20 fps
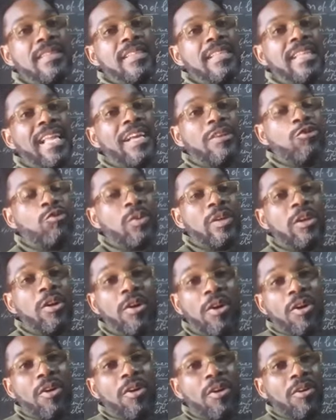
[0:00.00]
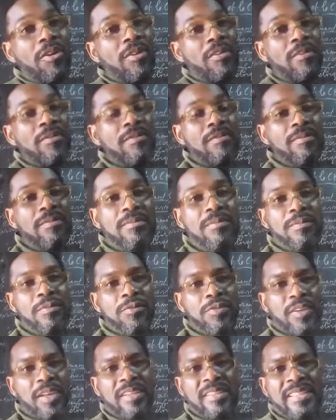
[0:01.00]
il a joué leur rôle.
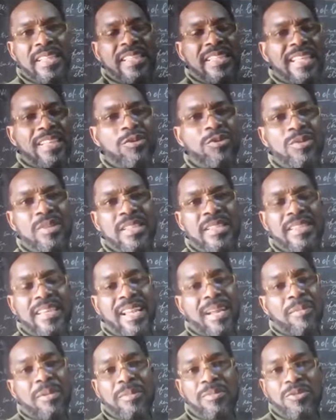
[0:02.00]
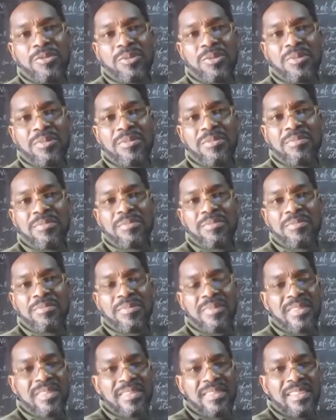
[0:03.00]
France, États-Unis, c'est la même chose.
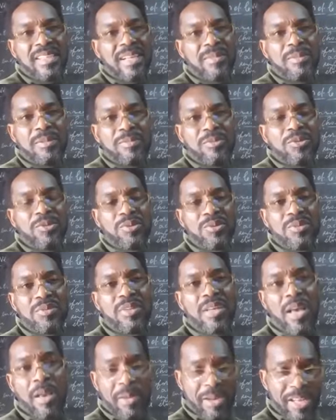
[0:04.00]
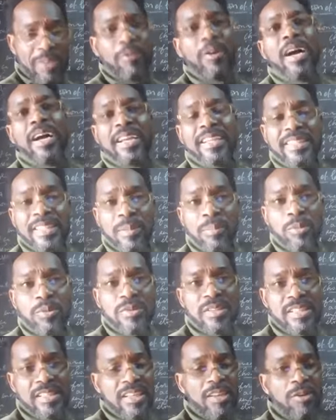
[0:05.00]
C'est la même chose. Ah, maintenant, ils vont arrêter
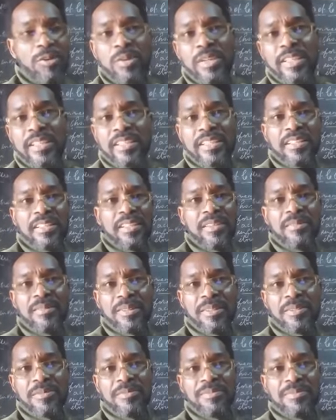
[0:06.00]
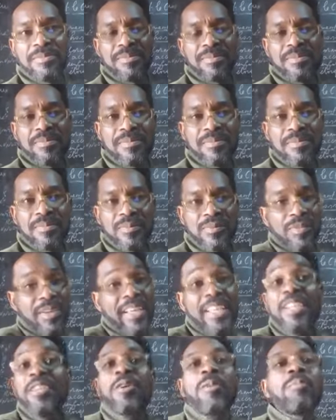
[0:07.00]
Bozizé, le liquider.
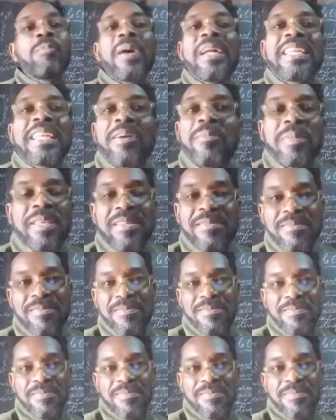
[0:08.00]
Ils n'ont pas d'amis.